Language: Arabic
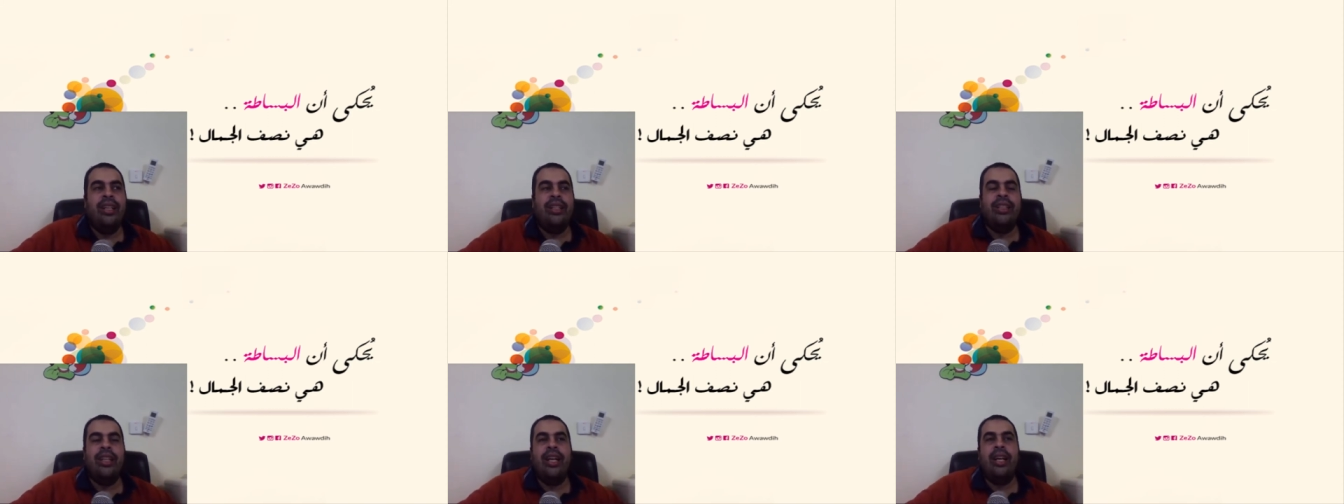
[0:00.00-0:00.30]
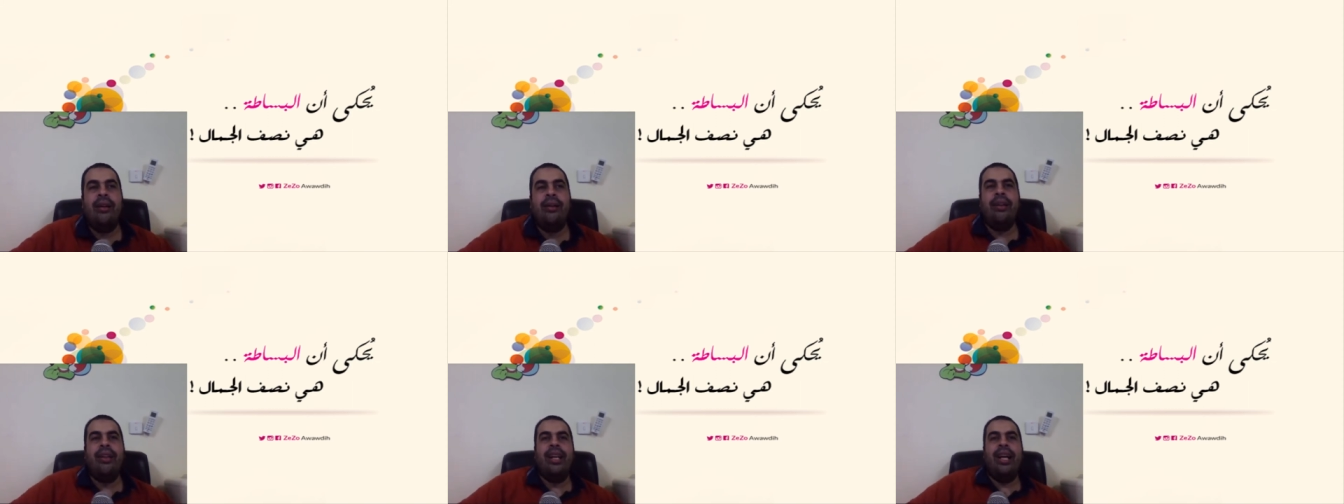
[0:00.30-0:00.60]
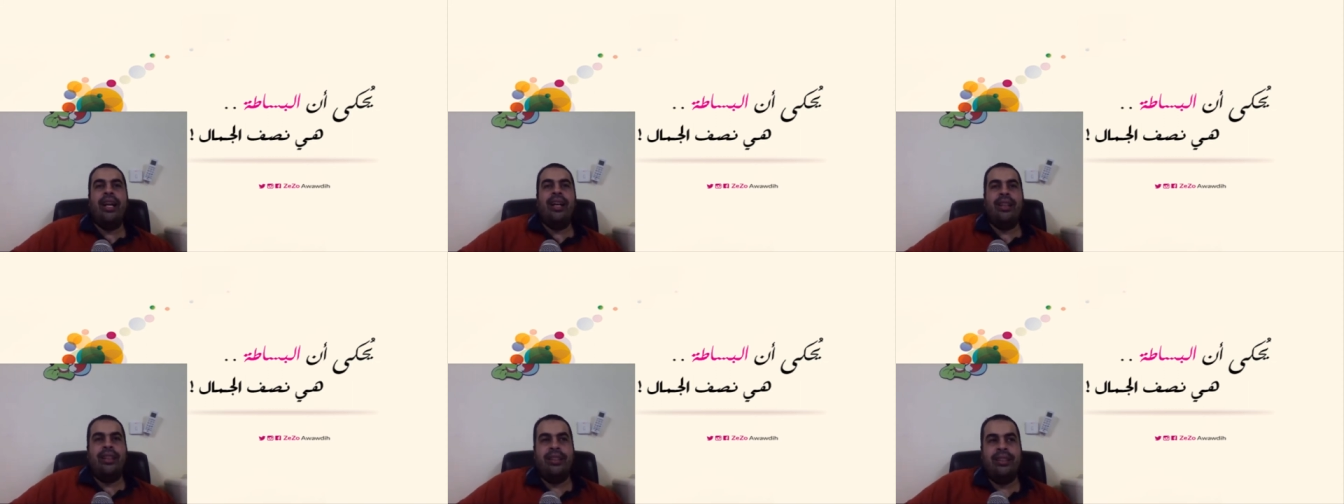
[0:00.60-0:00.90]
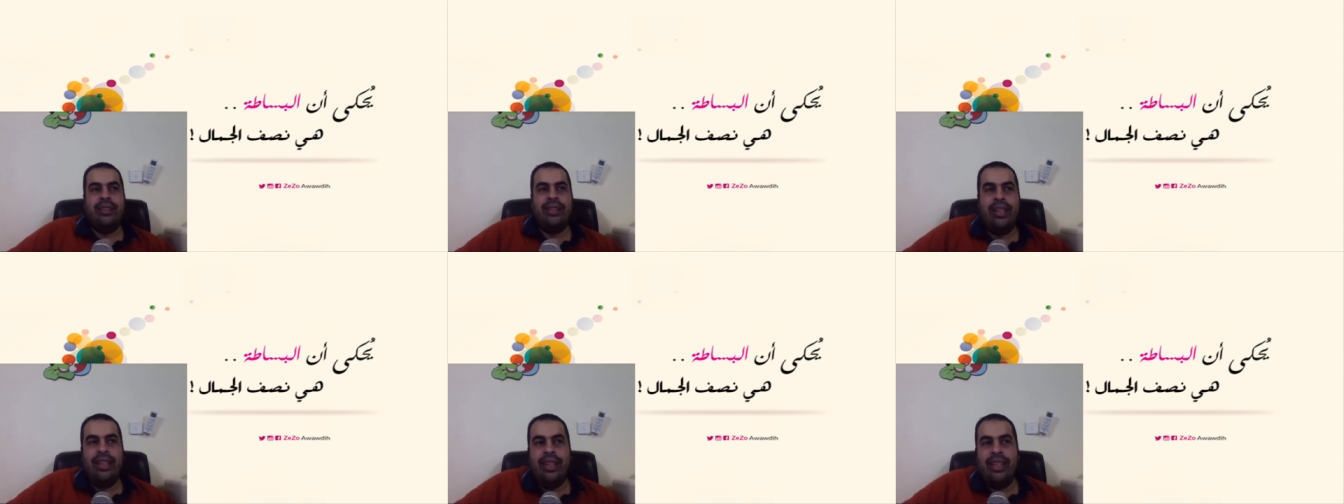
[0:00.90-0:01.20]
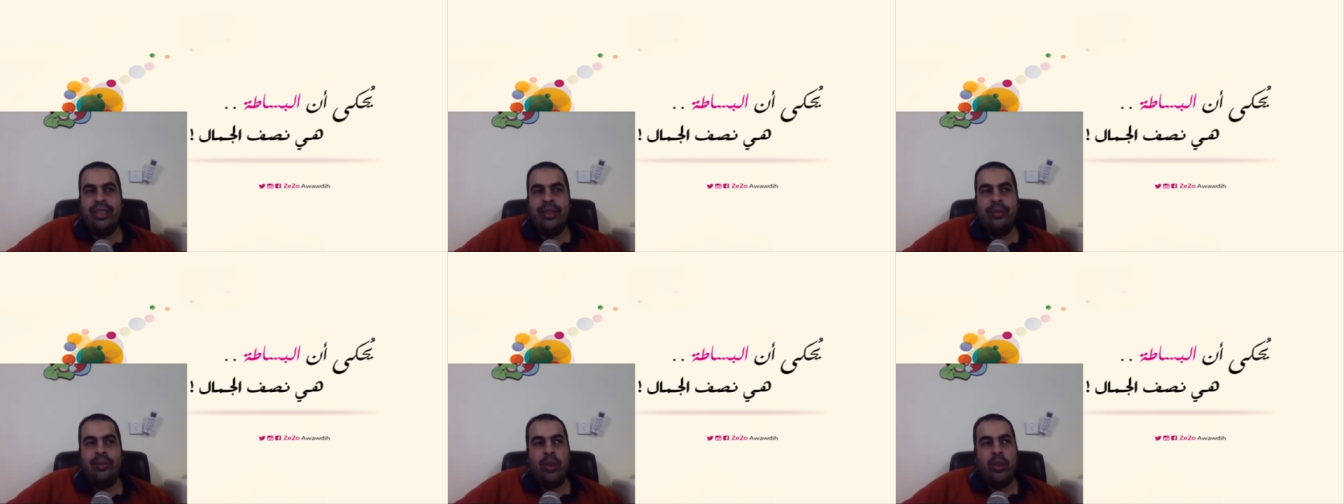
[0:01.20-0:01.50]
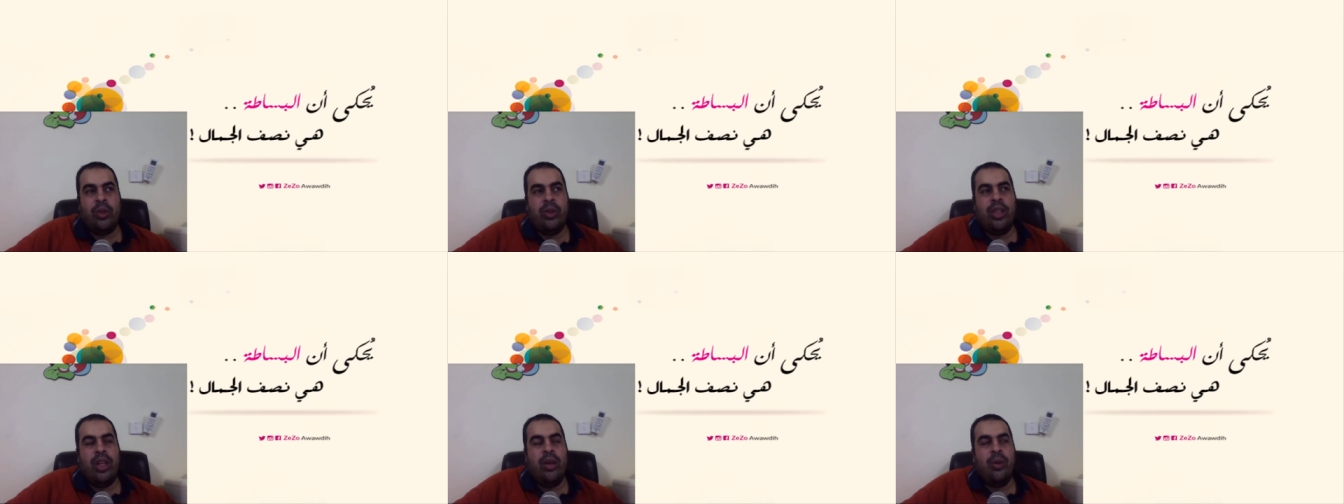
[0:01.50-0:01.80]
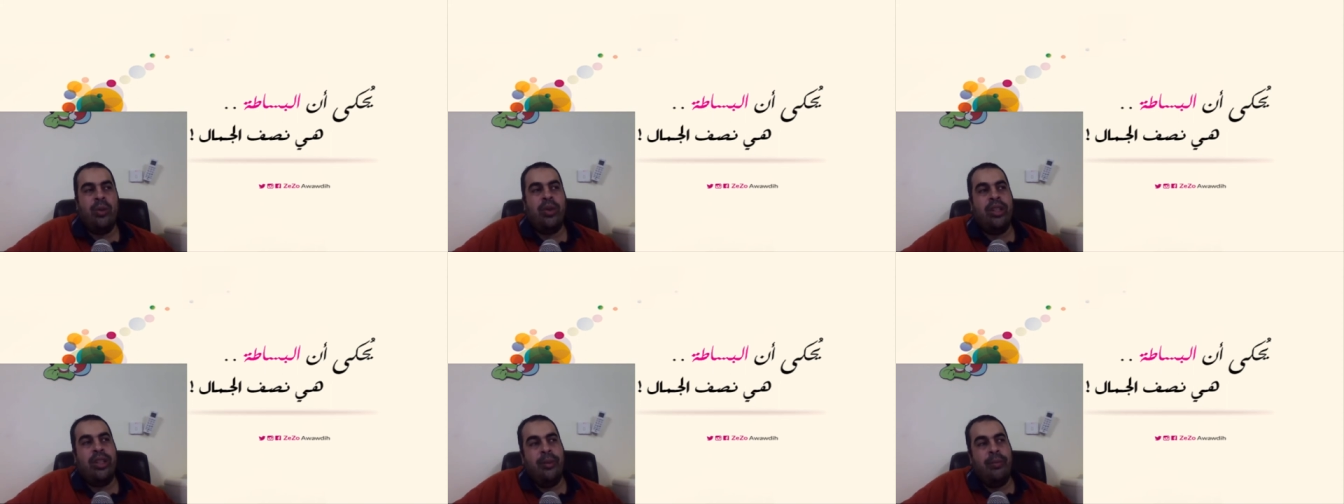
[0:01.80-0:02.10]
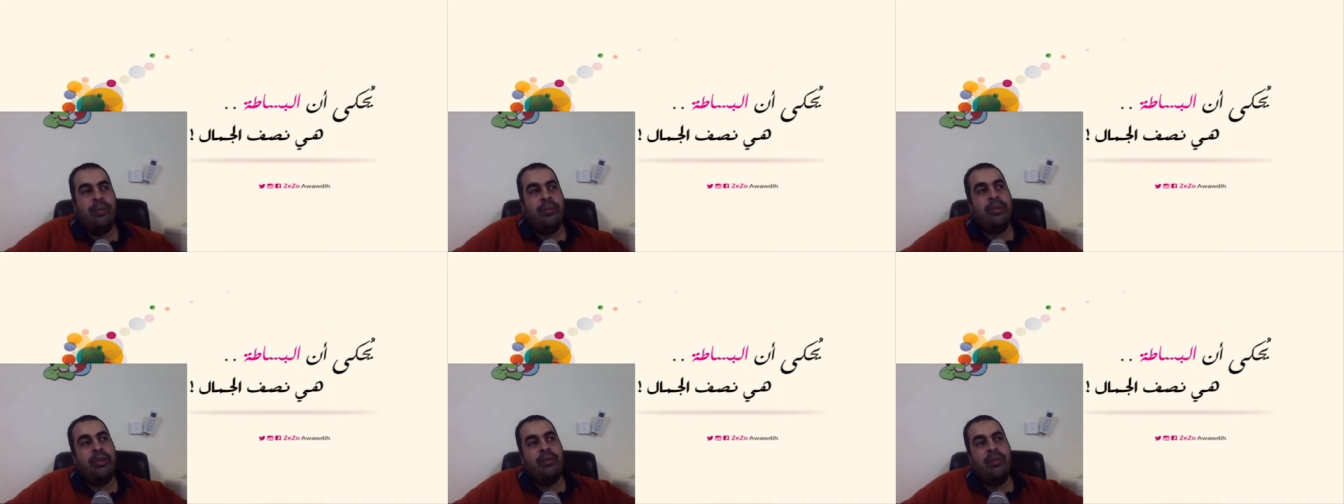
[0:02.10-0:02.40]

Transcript: ده لا ده لازم تحطها وتجيب